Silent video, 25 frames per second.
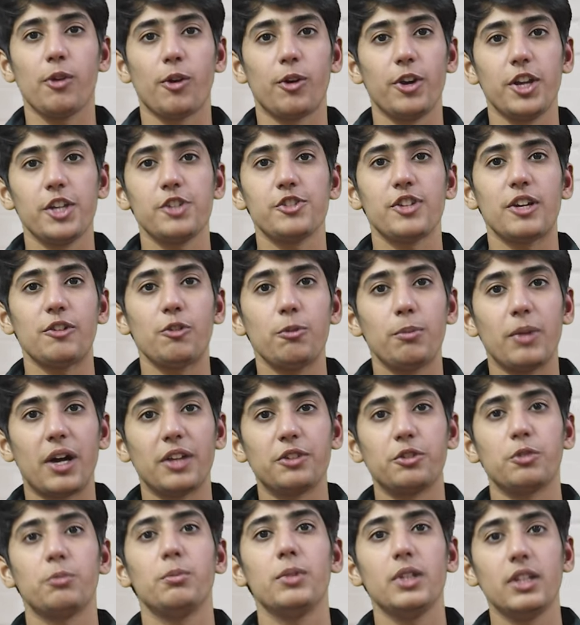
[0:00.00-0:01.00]
फ्लोरिंग जो है वो
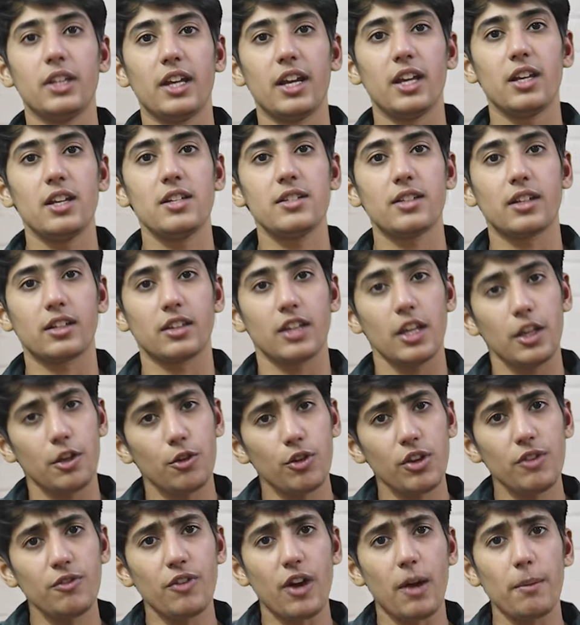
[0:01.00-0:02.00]
बाथरूम में दे ही नहीं सकते
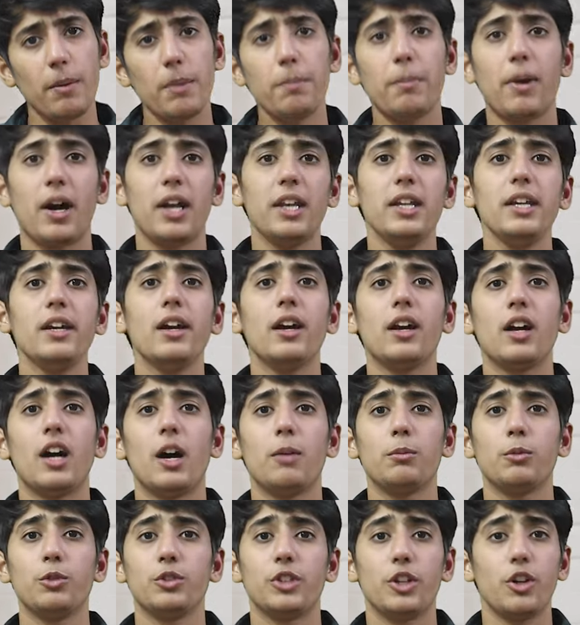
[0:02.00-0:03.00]
क्योंकि वहाँ पे पानी का
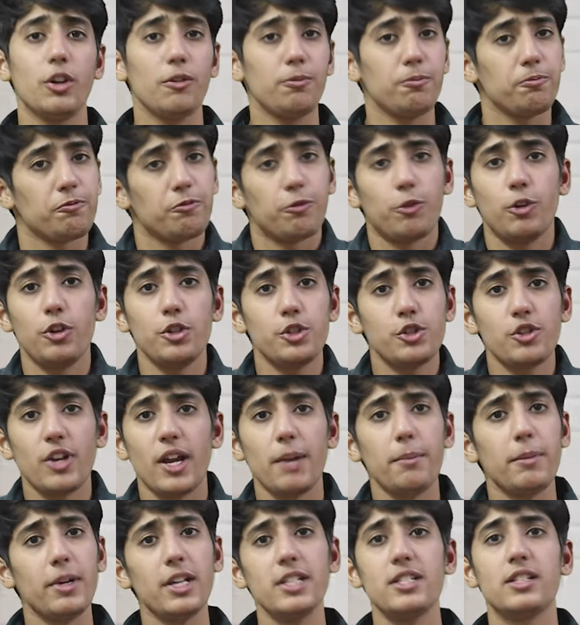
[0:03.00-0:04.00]
काम होता है और वुड जो
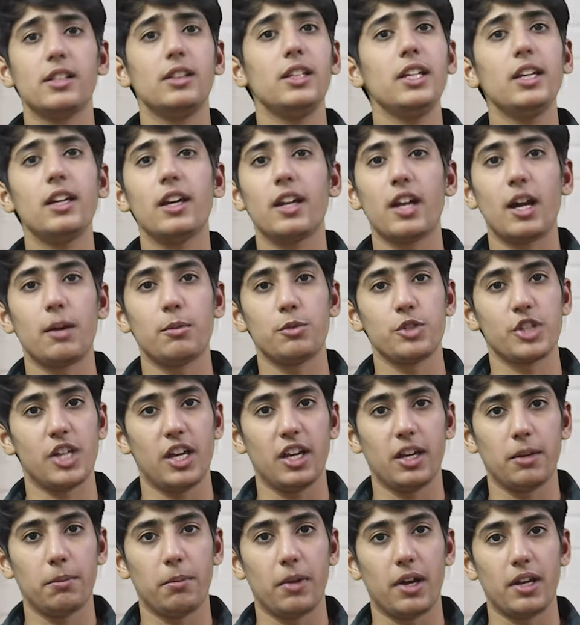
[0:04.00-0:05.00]
है बड़ी जल्दी ख़राब हो
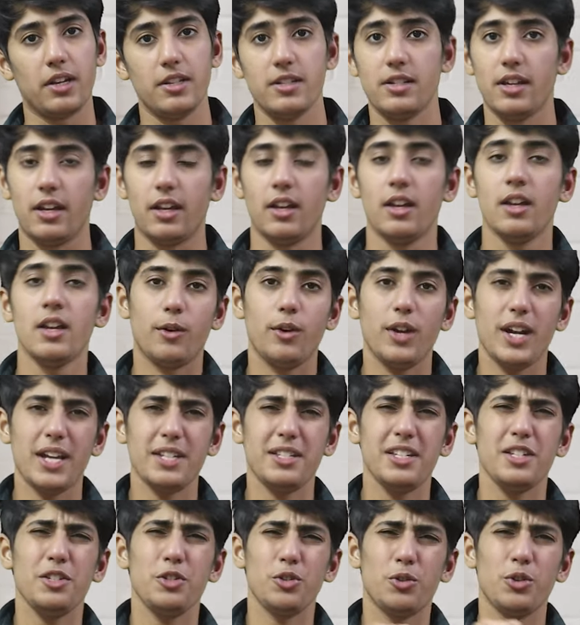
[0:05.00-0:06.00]
जाएगी पानी से और
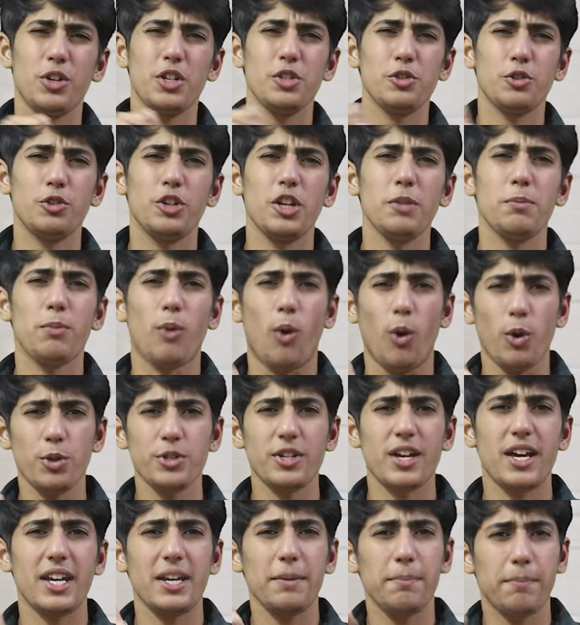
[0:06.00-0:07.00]
ऐसी छोटी छोटी
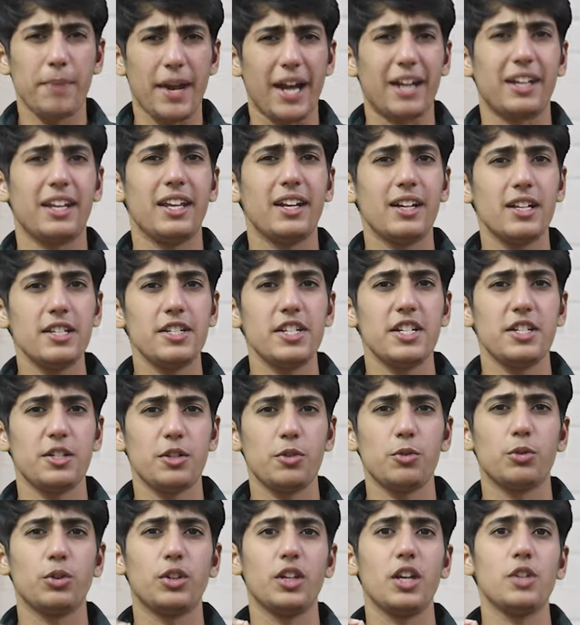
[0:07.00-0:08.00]
बहुत सारी प्रैक्टिकल
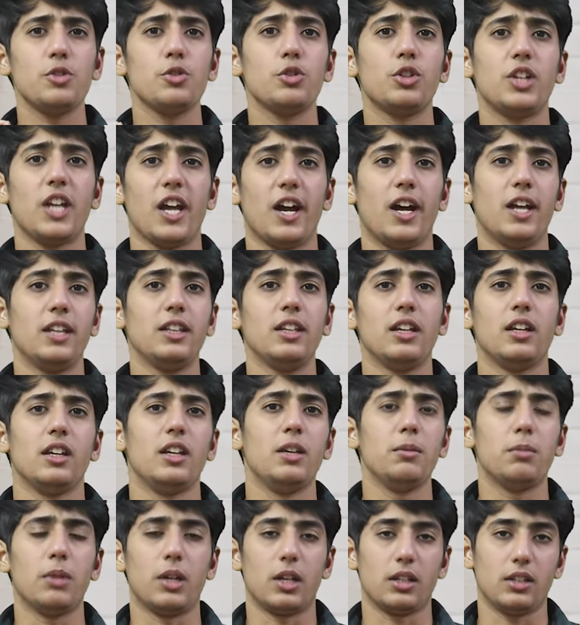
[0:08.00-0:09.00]
चीज़ें होती हैं जो ध्यान
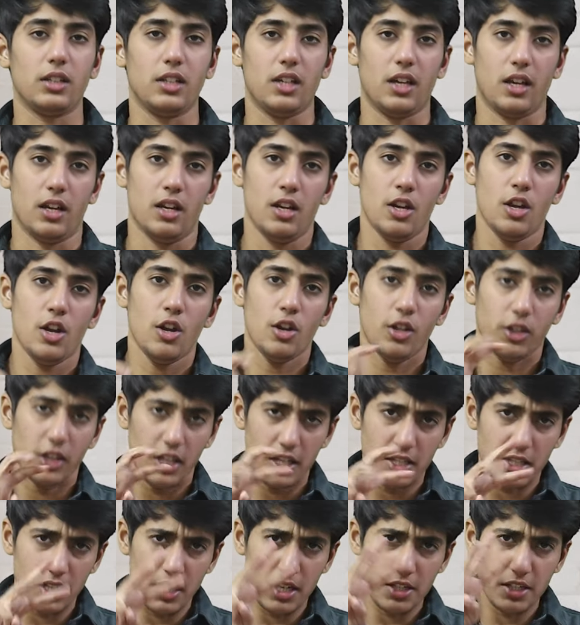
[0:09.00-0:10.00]
देनी पड़ती हैं
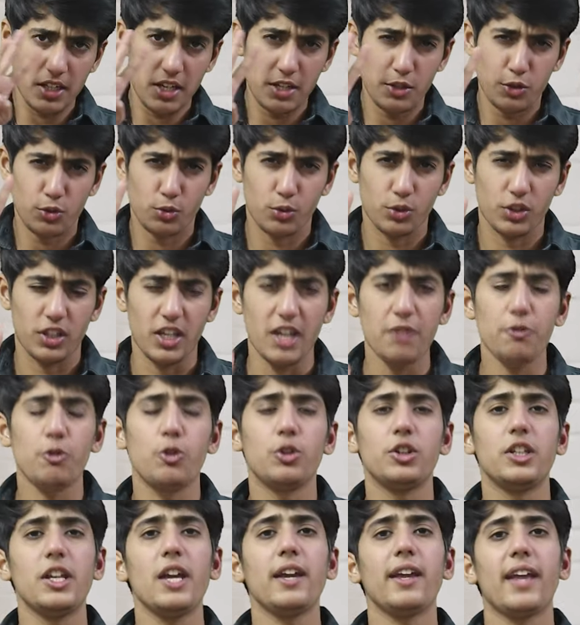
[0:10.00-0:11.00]
तीसरी चीज़ होती है
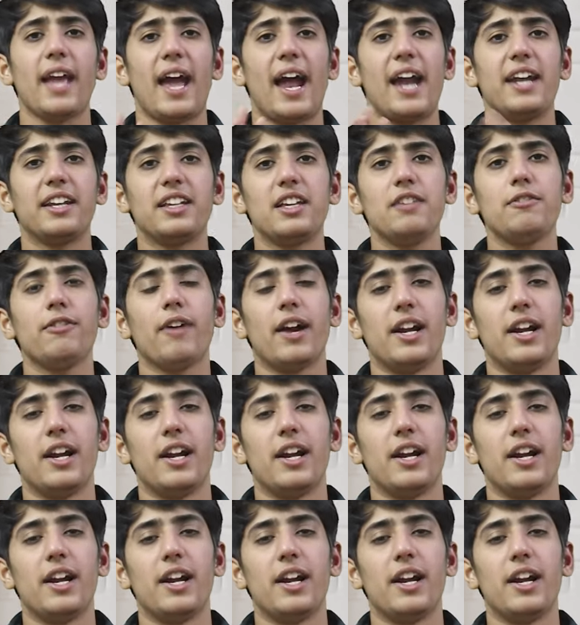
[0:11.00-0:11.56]
वो होती है कैड की